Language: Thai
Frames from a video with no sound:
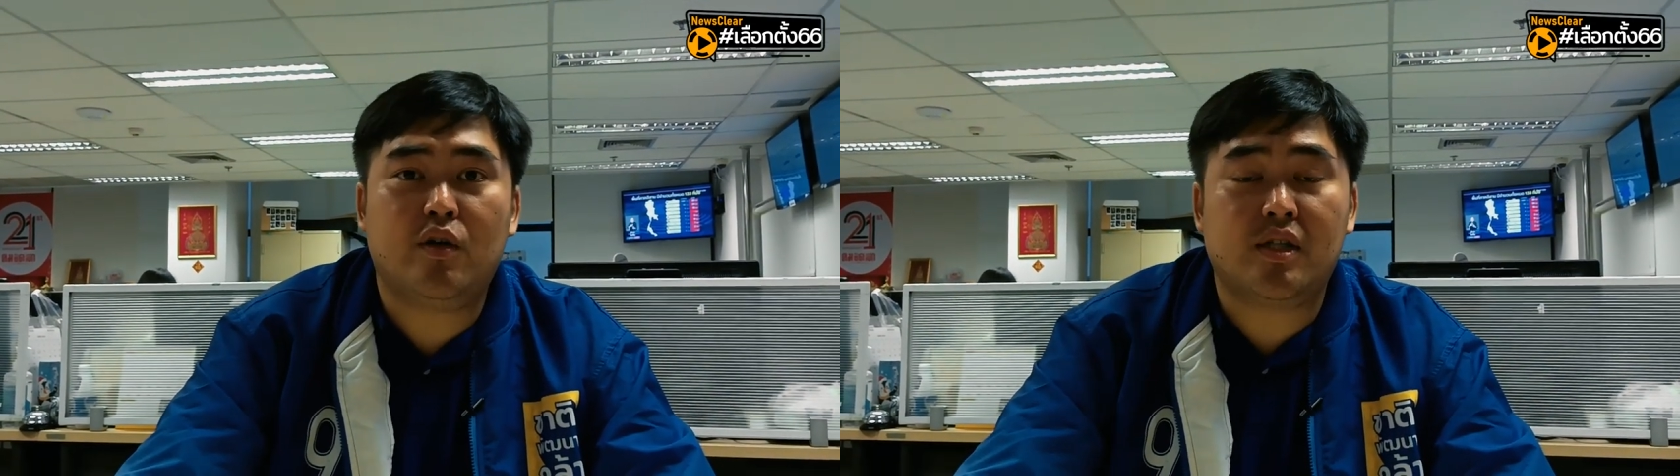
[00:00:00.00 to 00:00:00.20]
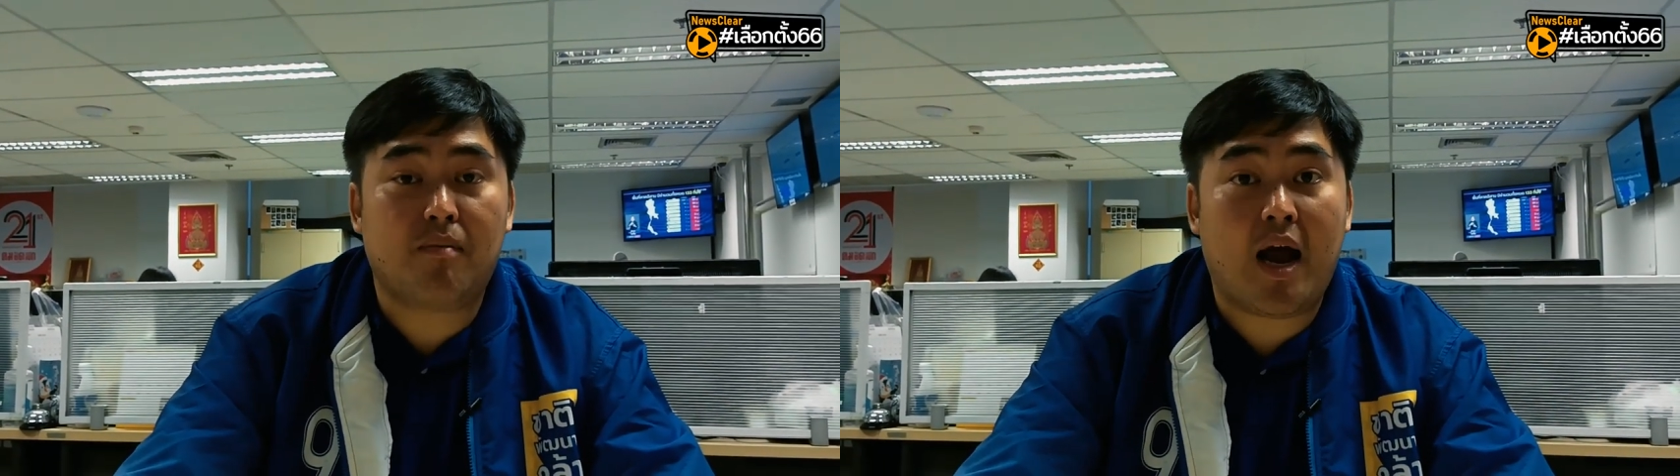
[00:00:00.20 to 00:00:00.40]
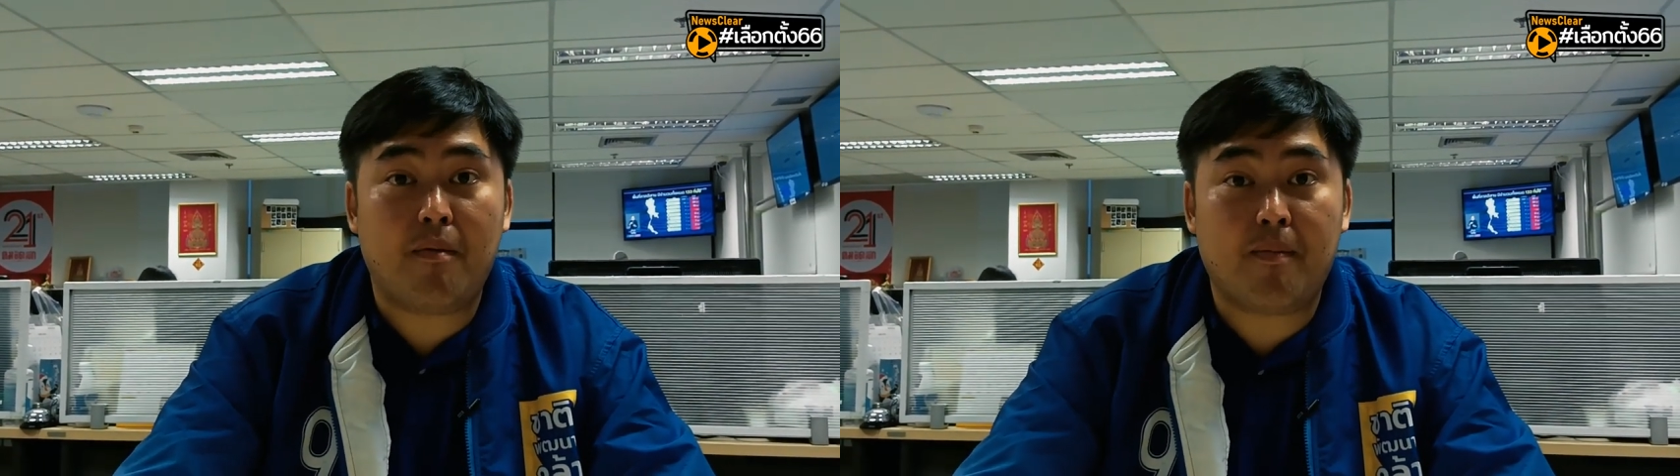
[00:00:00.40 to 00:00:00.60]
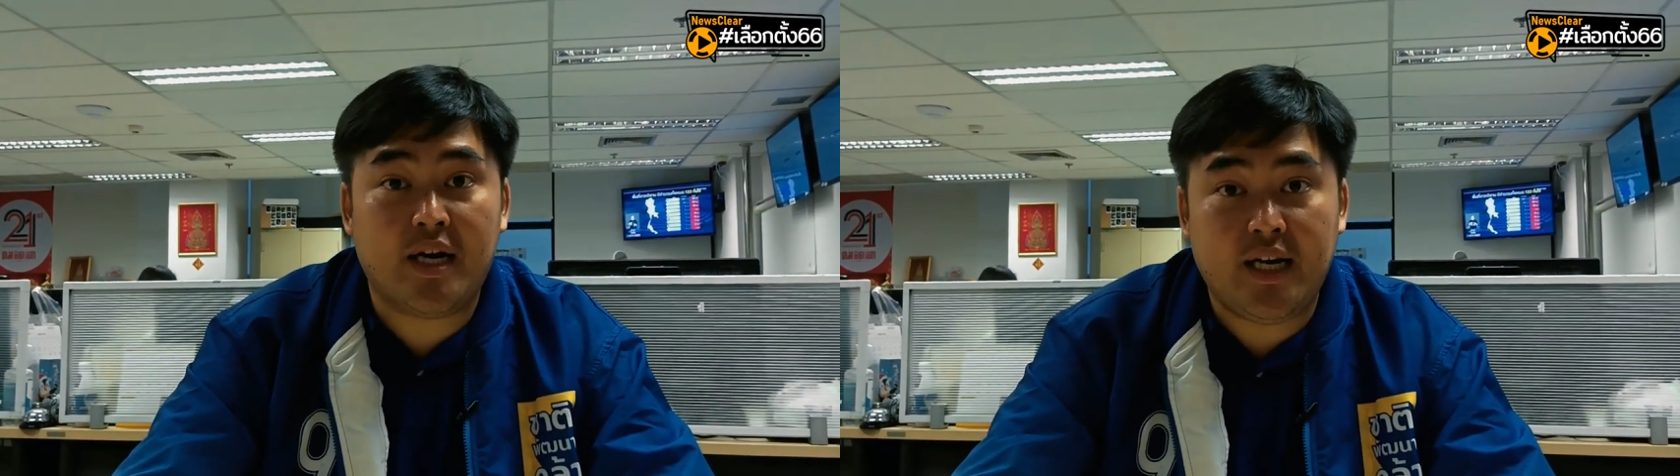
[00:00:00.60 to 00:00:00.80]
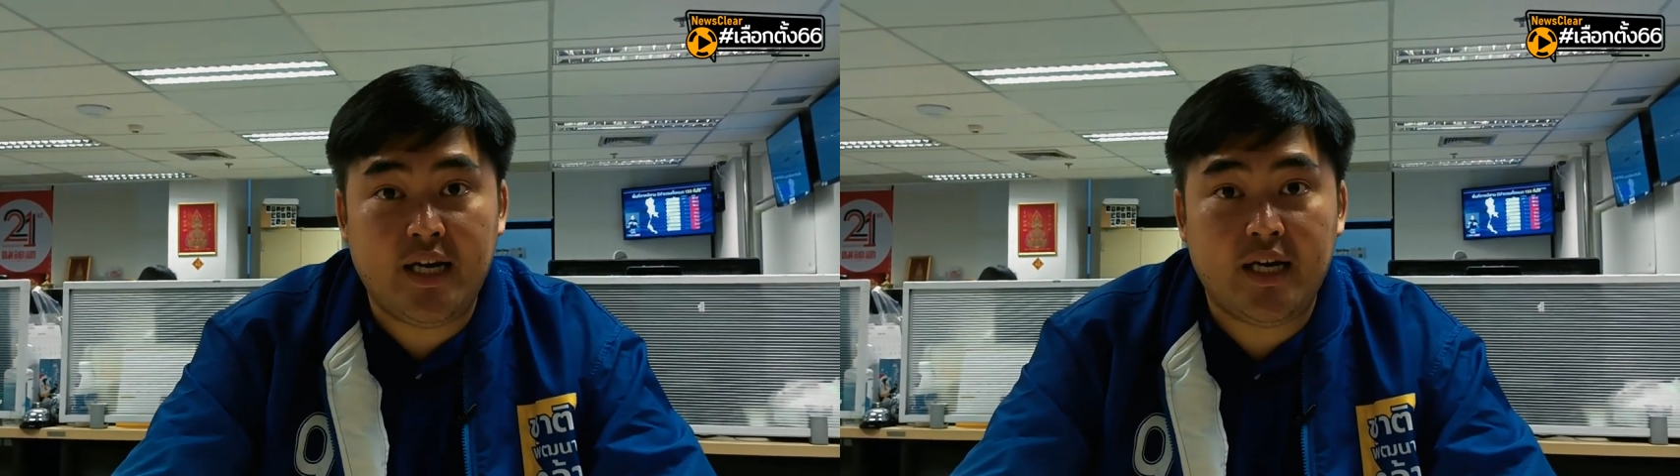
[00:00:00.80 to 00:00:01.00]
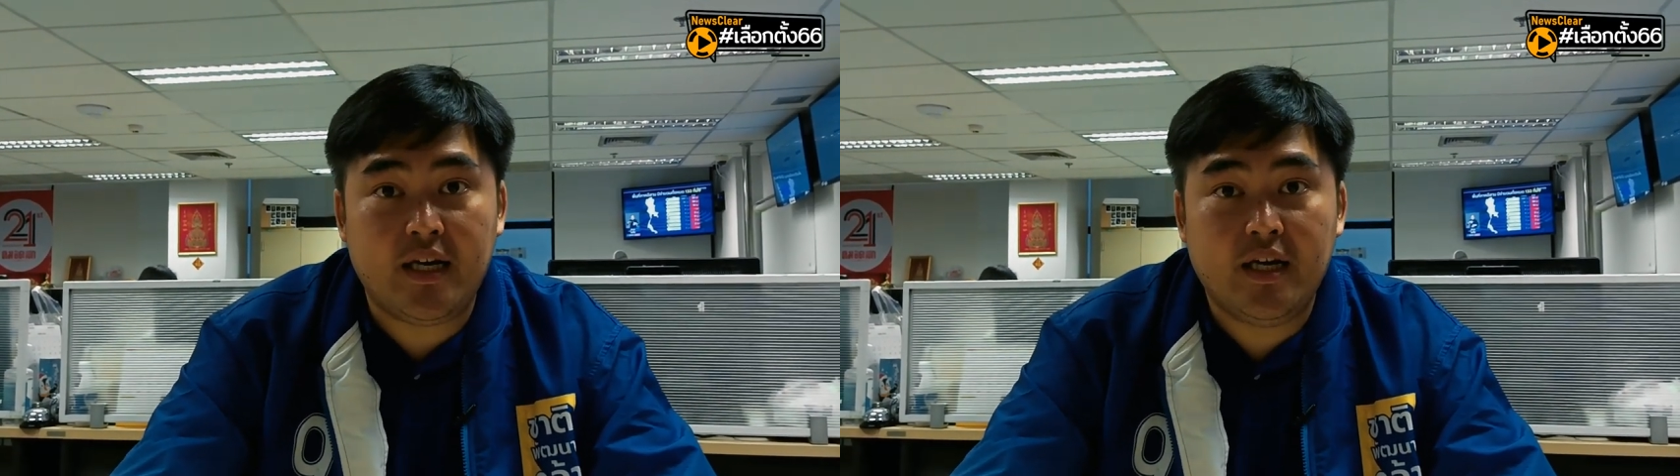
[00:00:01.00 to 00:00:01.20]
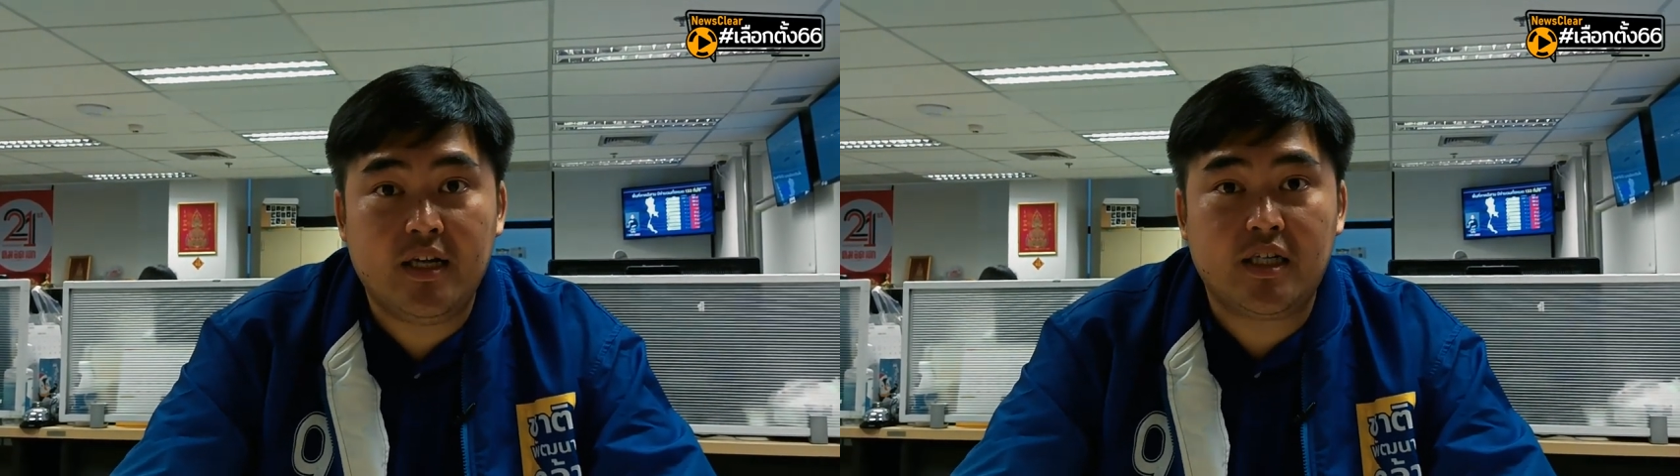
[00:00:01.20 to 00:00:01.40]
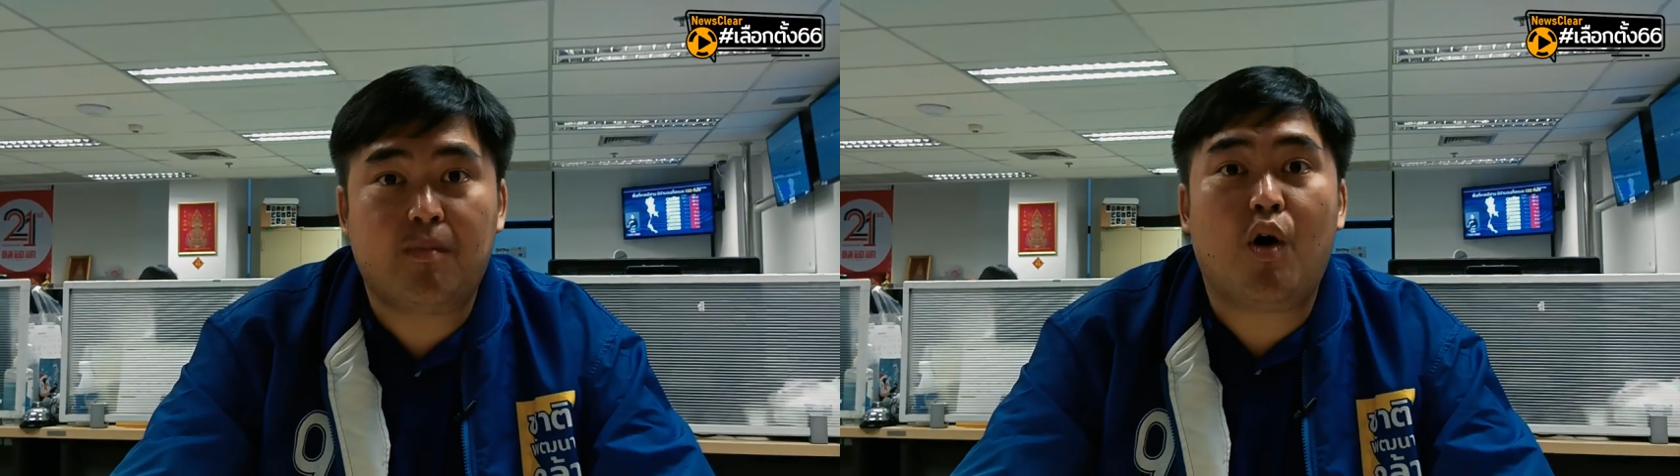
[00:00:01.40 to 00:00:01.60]
จนสภามันเป็นที่
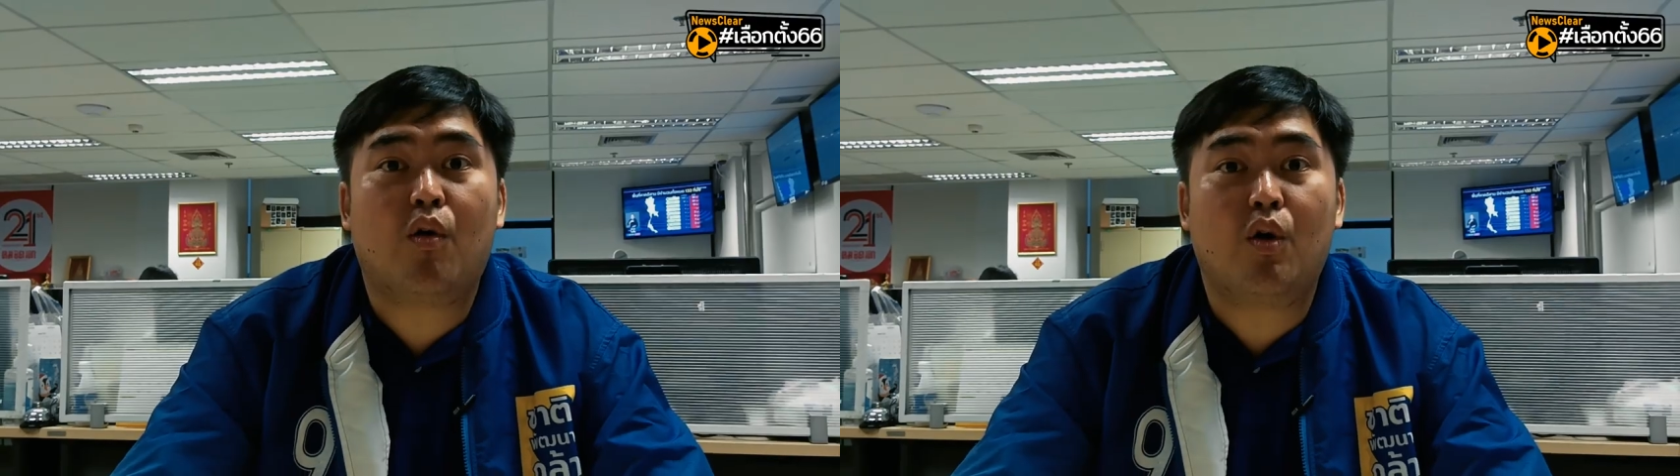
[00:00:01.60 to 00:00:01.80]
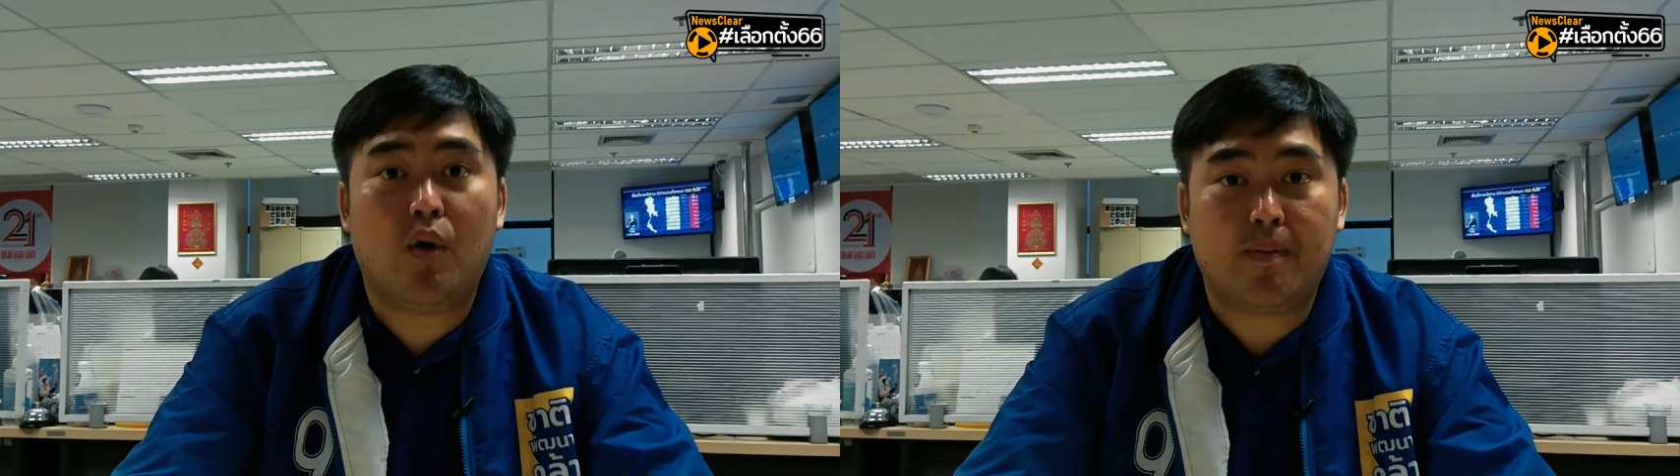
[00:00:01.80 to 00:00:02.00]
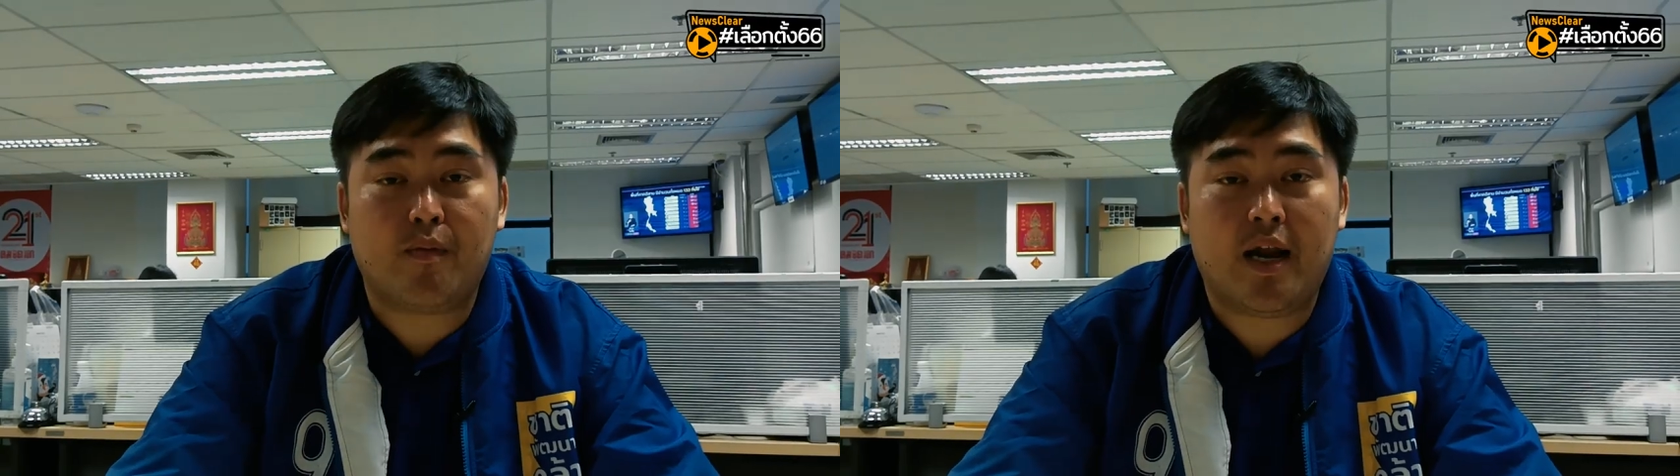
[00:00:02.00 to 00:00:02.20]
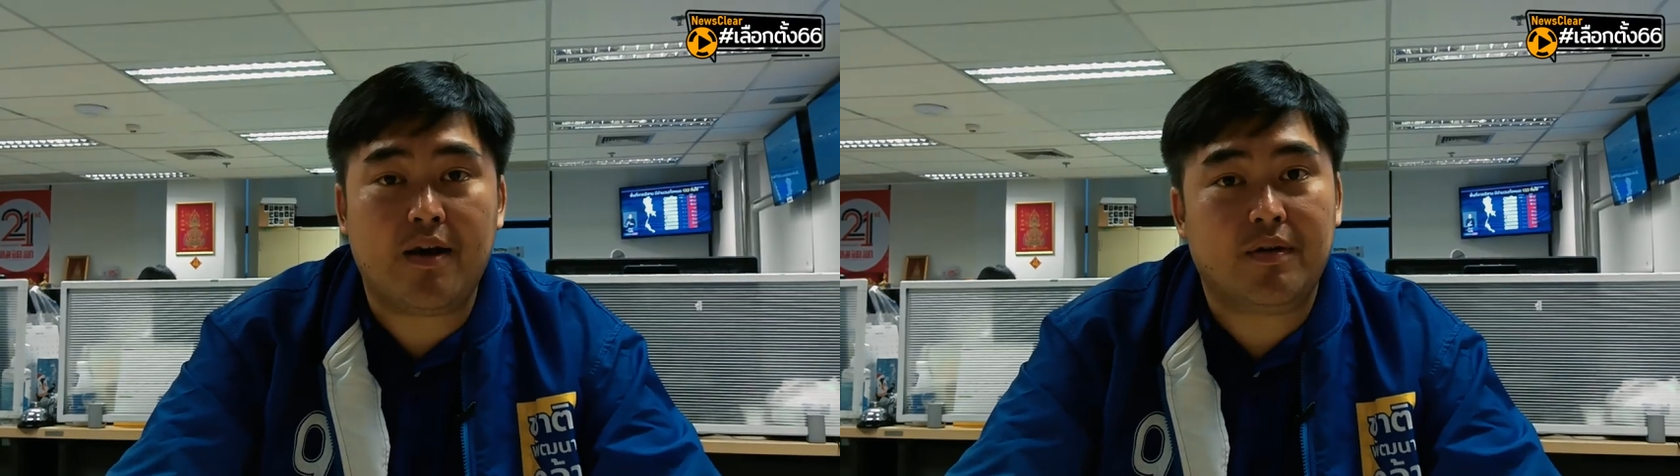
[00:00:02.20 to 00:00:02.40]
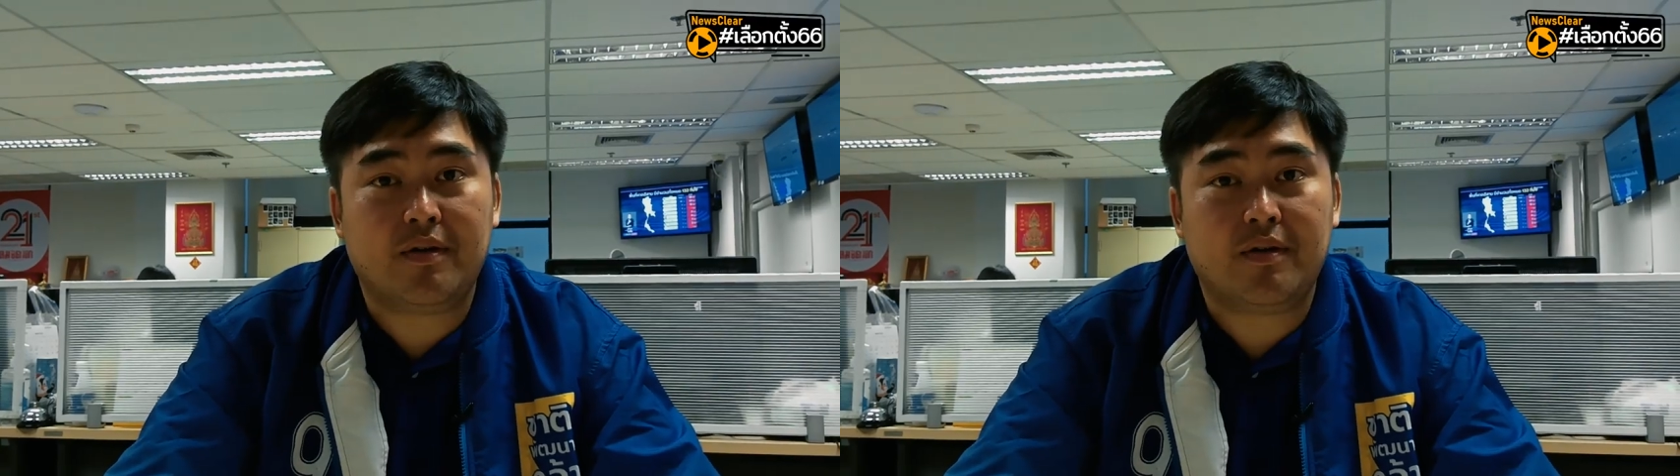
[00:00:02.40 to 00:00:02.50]
เฉพาะคนรวยไปหมดแล้ว